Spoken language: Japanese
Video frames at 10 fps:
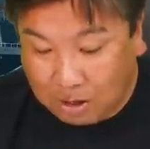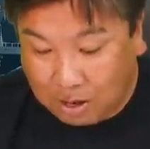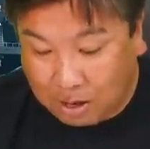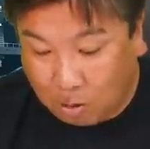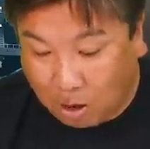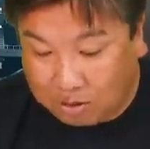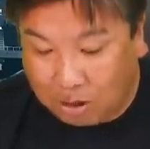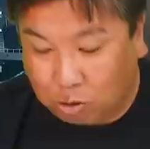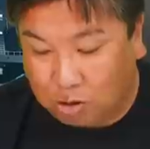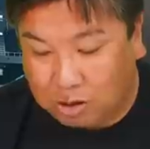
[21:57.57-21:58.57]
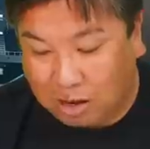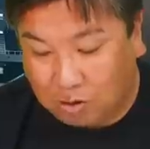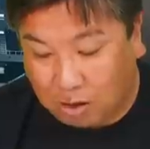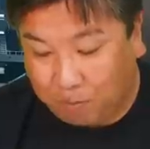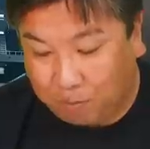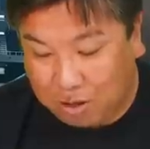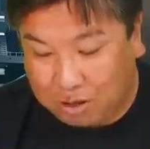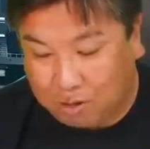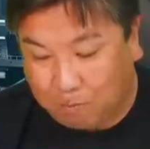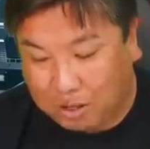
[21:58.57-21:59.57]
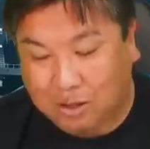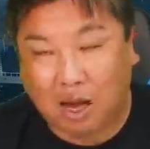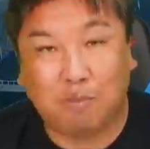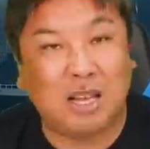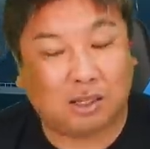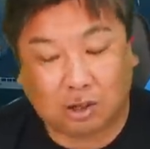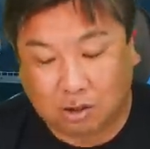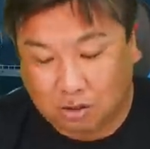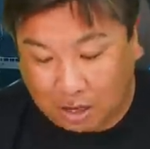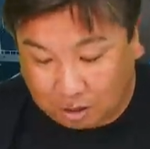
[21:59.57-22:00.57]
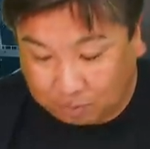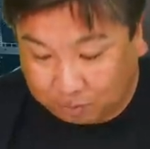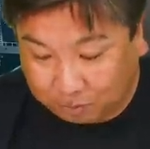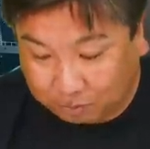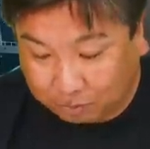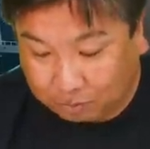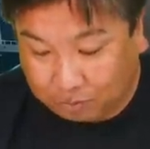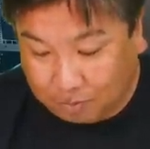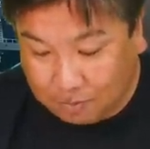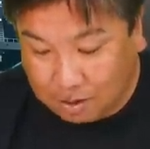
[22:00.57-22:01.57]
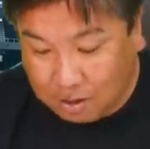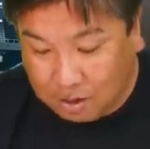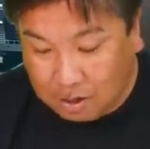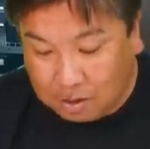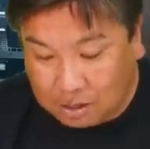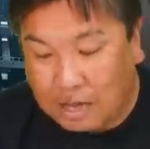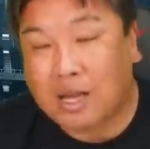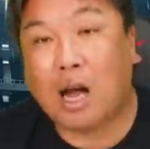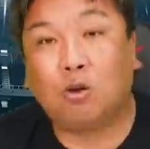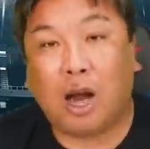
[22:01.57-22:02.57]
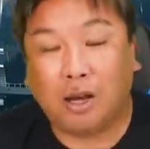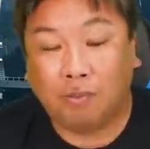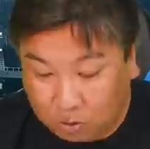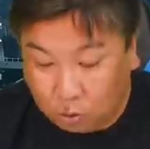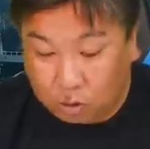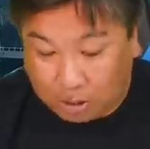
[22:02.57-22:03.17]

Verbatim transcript: えー、ワンアウト二三塁、ピッバッターミエサス、ね、センターフライ、打っ